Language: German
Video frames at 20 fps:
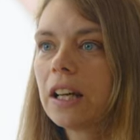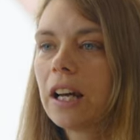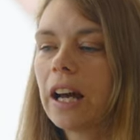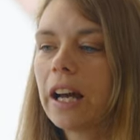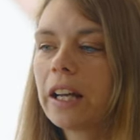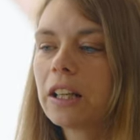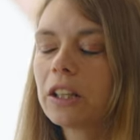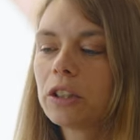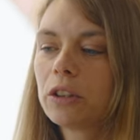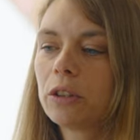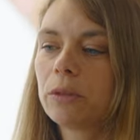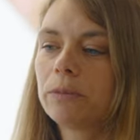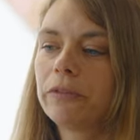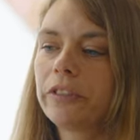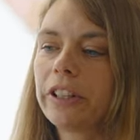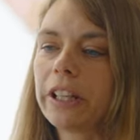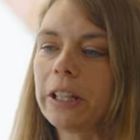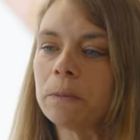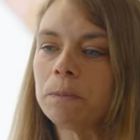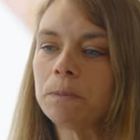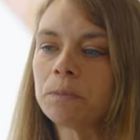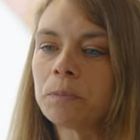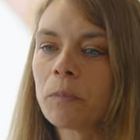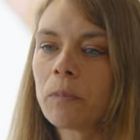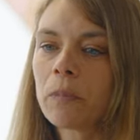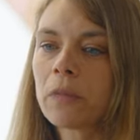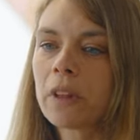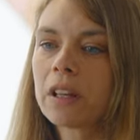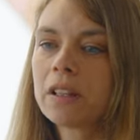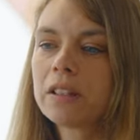eingenommen werden.
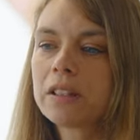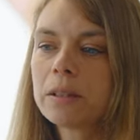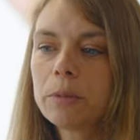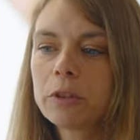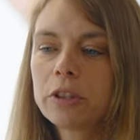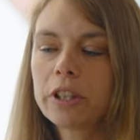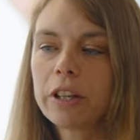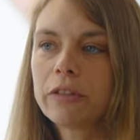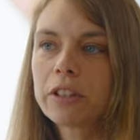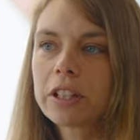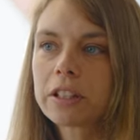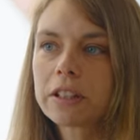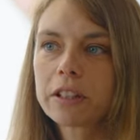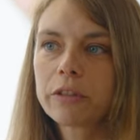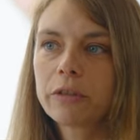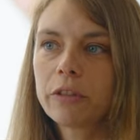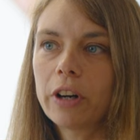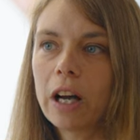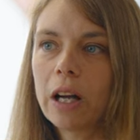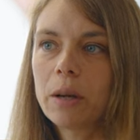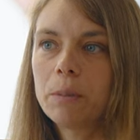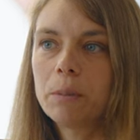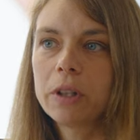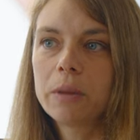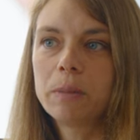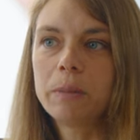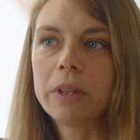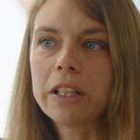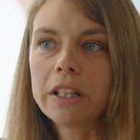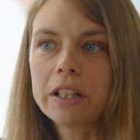Sie beschäftigt sich vor allem
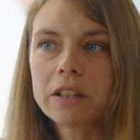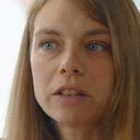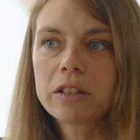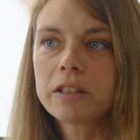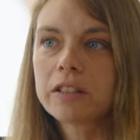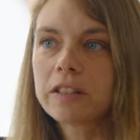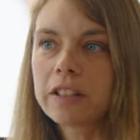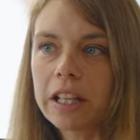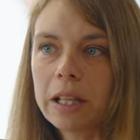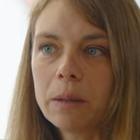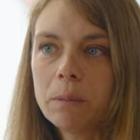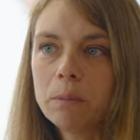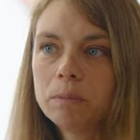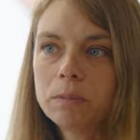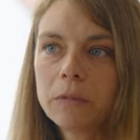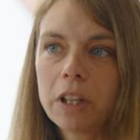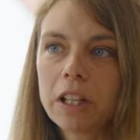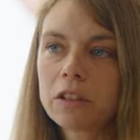mit Mediensystemen,